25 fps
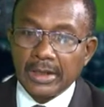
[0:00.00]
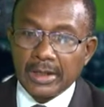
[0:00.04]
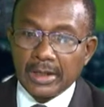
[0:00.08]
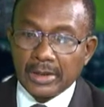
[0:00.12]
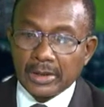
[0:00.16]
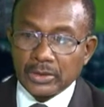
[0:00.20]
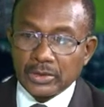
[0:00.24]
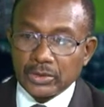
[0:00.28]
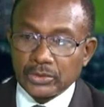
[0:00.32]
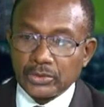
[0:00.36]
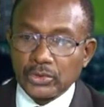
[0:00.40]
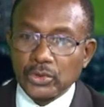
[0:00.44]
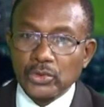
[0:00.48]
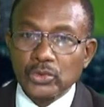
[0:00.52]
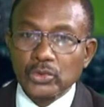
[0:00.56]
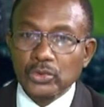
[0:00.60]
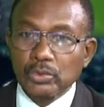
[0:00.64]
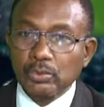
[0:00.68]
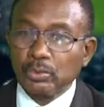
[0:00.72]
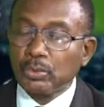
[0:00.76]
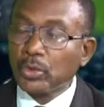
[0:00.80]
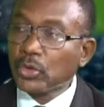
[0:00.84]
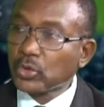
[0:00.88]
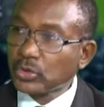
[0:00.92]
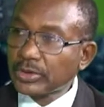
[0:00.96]
Donc
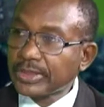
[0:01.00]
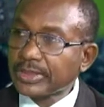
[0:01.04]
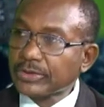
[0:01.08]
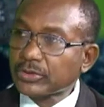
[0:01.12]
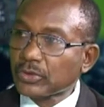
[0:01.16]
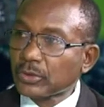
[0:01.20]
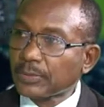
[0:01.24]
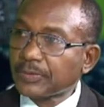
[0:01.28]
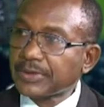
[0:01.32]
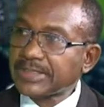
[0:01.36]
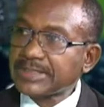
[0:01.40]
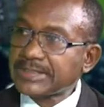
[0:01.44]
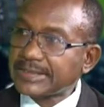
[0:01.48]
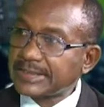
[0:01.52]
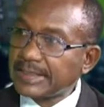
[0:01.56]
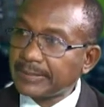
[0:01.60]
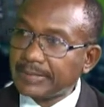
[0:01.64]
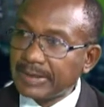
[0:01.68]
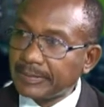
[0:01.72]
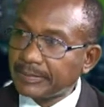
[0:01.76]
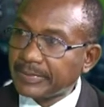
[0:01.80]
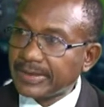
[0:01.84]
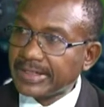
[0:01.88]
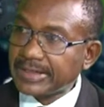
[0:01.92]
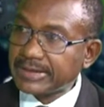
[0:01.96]
beaucoup d'entreprises n'étaient pas
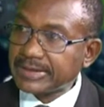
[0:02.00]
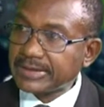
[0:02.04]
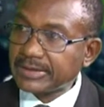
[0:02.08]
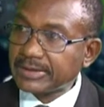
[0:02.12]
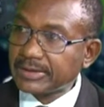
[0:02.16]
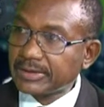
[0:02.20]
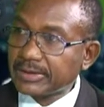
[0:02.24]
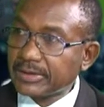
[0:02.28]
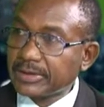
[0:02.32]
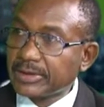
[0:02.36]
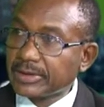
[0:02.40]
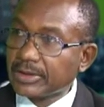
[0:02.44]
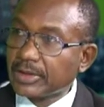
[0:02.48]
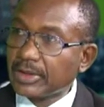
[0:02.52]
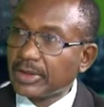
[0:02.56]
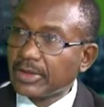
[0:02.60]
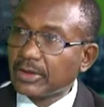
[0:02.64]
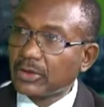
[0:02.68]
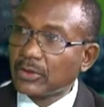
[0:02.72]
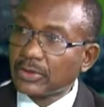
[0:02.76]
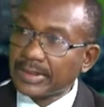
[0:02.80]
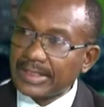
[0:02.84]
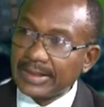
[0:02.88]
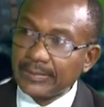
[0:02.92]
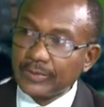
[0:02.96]
prêtes. Au
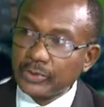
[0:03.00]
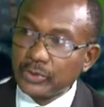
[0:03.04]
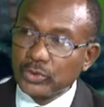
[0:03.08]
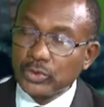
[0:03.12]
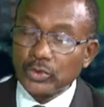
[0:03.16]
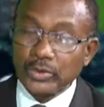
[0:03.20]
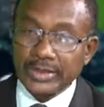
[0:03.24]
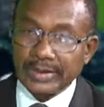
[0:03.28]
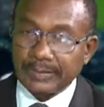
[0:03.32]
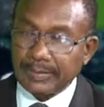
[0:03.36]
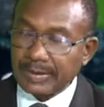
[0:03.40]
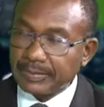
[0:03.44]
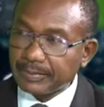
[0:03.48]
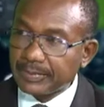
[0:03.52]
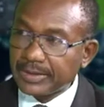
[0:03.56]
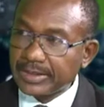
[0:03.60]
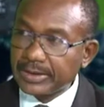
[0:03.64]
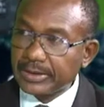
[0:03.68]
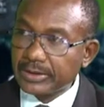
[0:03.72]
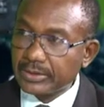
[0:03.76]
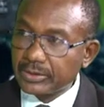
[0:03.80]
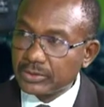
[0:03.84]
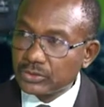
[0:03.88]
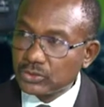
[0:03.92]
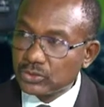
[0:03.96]
Cameroun, on n'est pas prêt
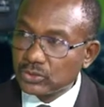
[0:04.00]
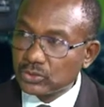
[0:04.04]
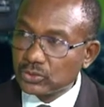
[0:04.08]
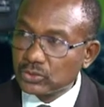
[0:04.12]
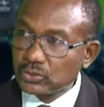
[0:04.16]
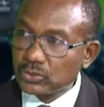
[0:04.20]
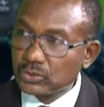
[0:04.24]
du tout.